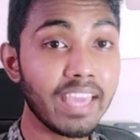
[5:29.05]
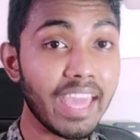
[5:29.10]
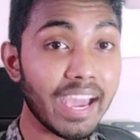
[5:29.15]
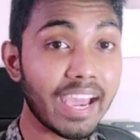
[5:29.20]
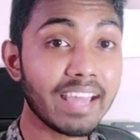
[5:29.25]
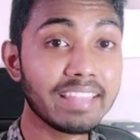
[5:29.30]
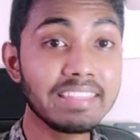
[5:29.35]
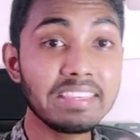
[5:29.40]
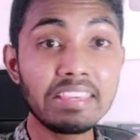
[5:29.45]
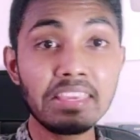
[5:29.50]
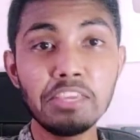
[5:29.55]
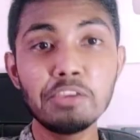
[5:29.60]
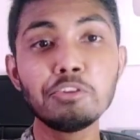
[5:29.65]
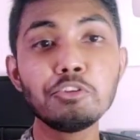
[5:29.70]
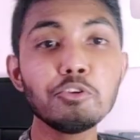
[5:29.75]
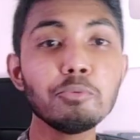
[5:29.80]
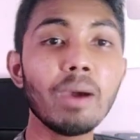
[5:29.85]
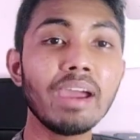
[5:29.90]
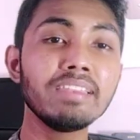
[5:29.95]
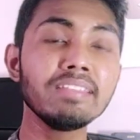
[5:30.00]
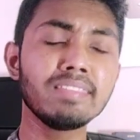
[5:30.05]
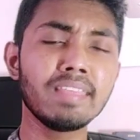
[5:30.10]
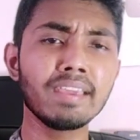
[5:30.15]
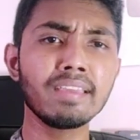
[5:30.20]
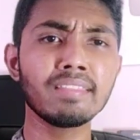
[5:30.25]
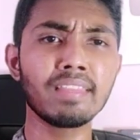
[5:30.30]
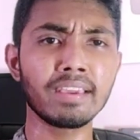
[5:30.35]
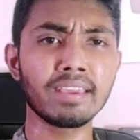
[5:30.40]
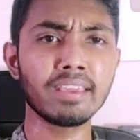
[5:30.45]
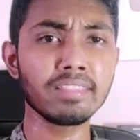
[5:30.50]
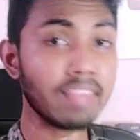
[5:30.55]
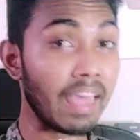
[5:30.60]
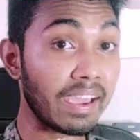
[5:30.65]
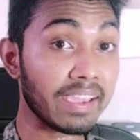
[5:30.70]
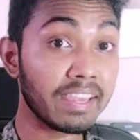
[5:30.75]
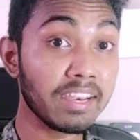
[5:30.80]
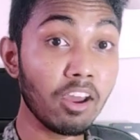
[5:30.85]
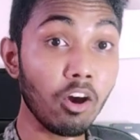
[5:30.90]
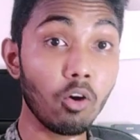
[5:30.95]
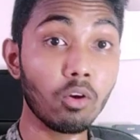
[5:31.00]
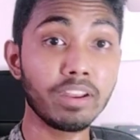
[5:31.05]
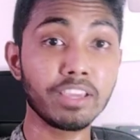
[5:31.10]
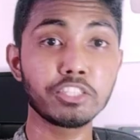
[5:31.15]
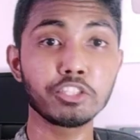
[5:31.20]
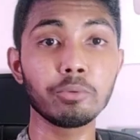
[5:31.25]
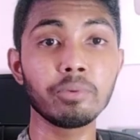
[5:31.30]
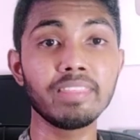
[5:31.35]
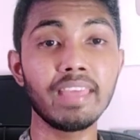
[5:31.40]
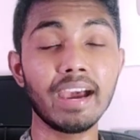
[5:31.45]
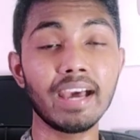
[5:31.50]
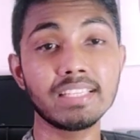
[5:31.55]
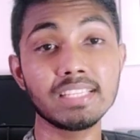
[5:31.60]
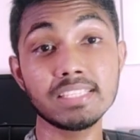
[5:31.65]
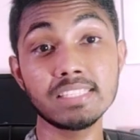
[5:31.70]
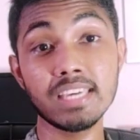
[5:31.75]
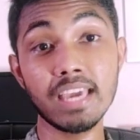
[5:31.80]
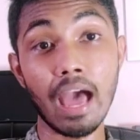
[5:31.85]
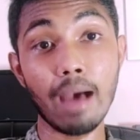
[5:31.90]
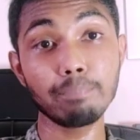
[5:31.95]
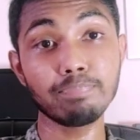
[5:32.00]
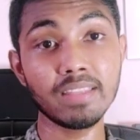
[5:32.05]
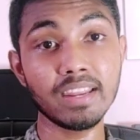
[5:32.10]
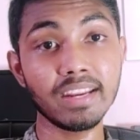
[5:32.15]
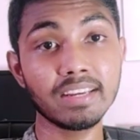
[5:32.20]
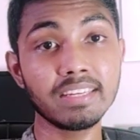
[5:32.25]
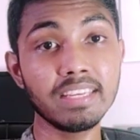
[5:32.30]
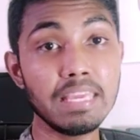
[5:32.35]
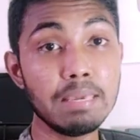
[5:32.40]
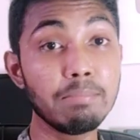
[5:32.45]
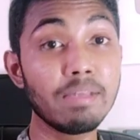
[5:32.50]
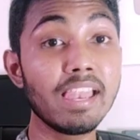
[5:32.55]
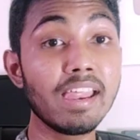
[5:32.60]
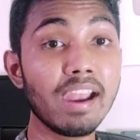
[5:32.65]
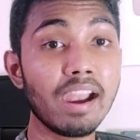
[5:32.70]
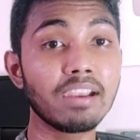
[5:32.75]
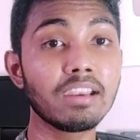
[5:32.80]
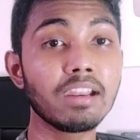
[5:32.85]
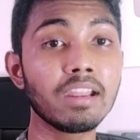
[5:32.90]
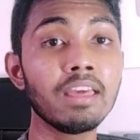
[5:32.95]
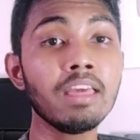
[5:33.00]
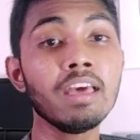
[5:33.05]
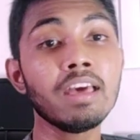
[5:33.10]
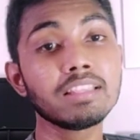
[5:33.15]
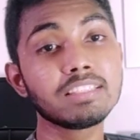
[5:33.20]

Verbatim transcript: একাধিক ইউটিউব আইডি থেকে থাকে থাকে না অনেক সময় দেখা যায় যে আপনার একটি ইমেলের আন্ডারে